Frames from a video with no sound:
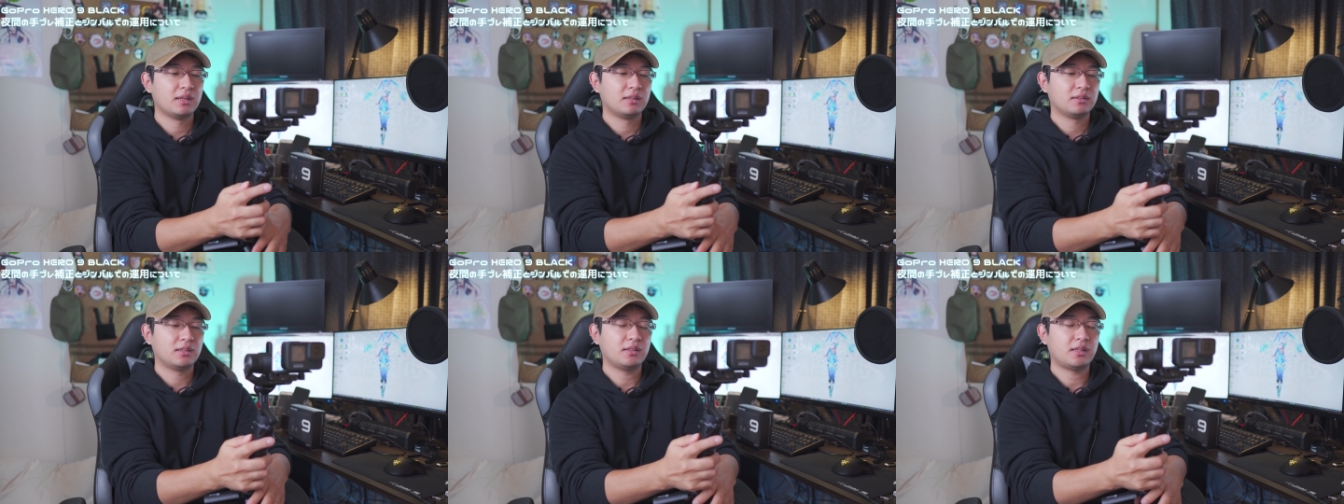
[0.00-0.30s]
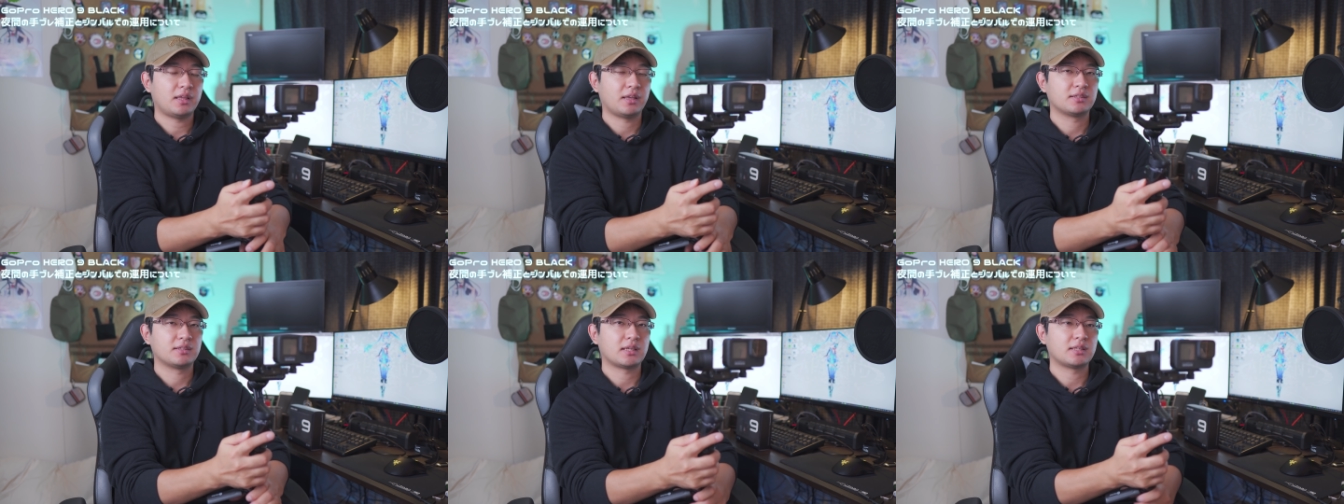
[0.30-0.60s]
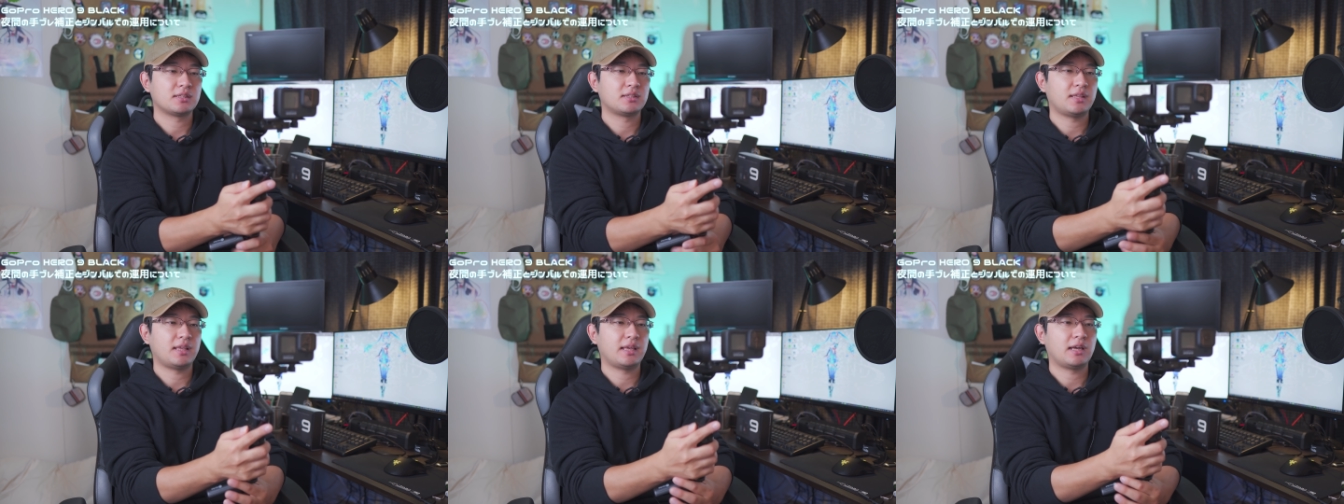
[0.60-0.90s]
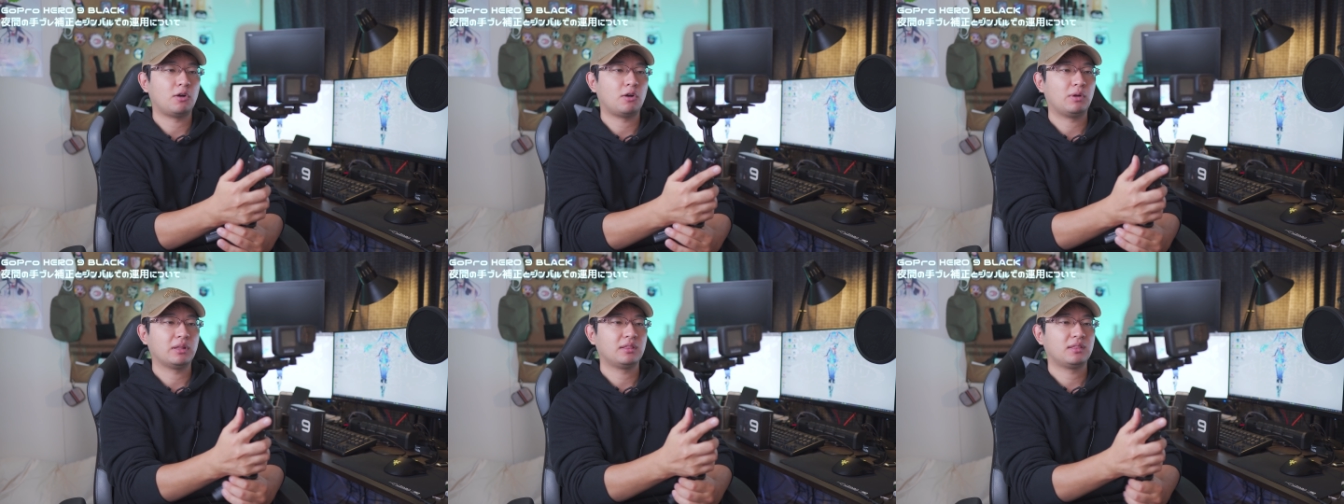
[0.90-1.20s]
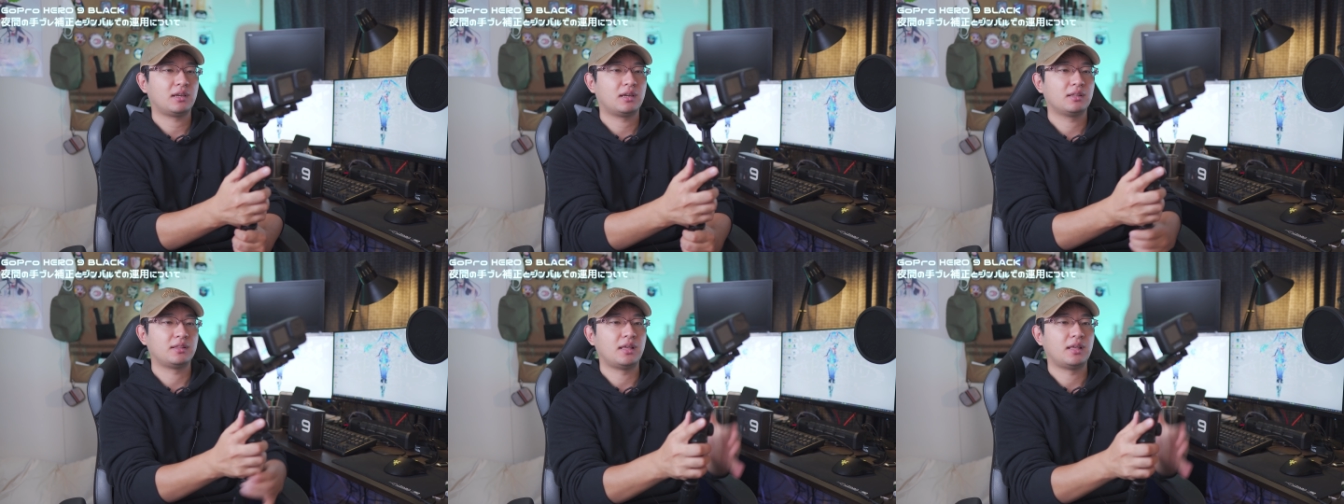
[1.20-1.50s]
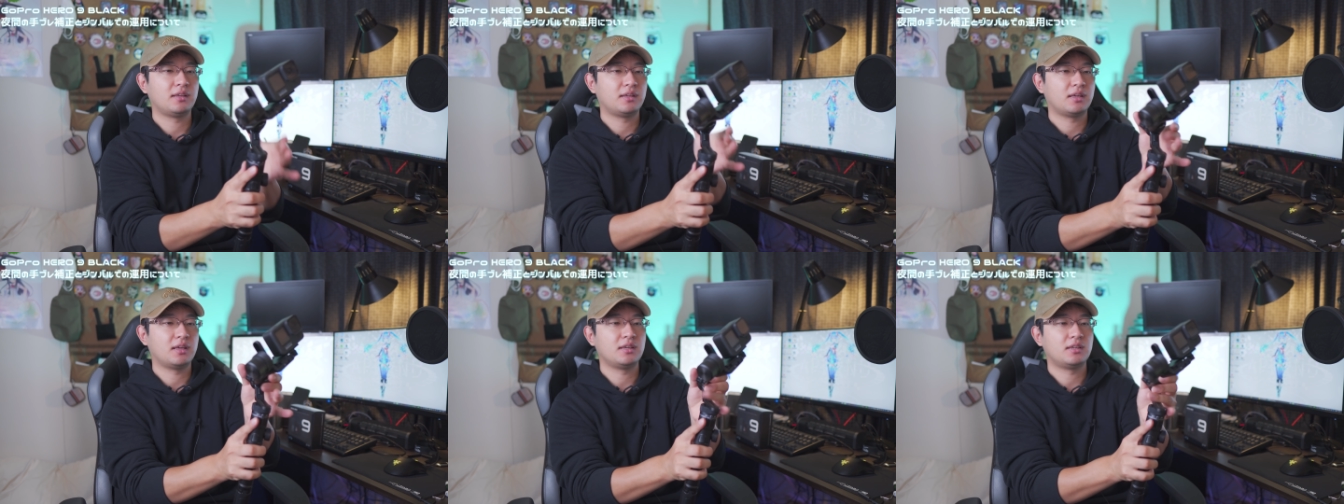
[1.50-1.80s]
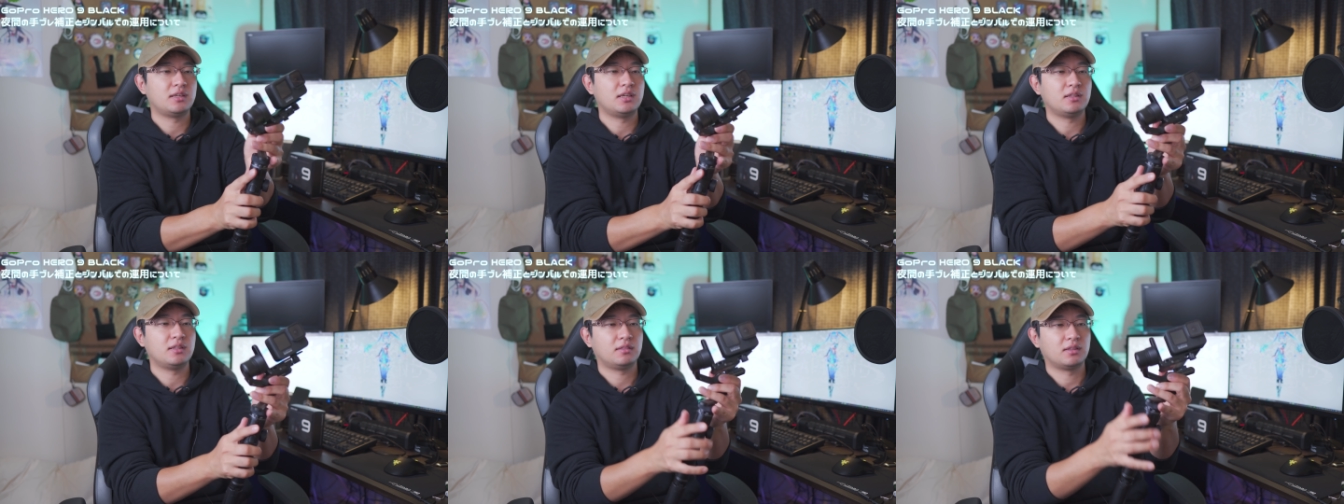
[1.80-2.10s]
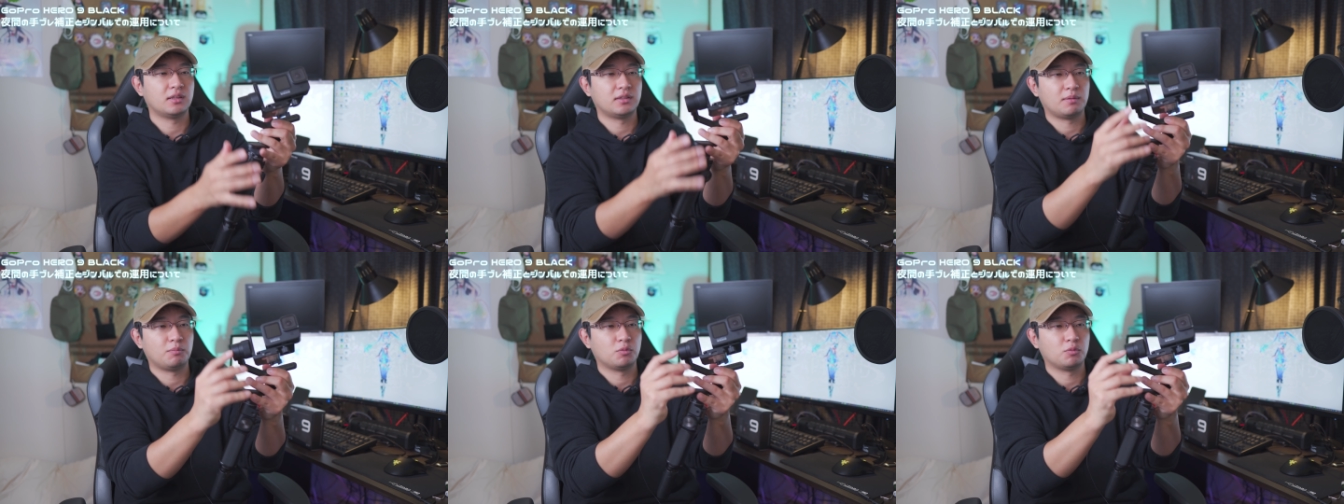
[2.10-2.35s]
でね、撮影が終わったら電源切ってね、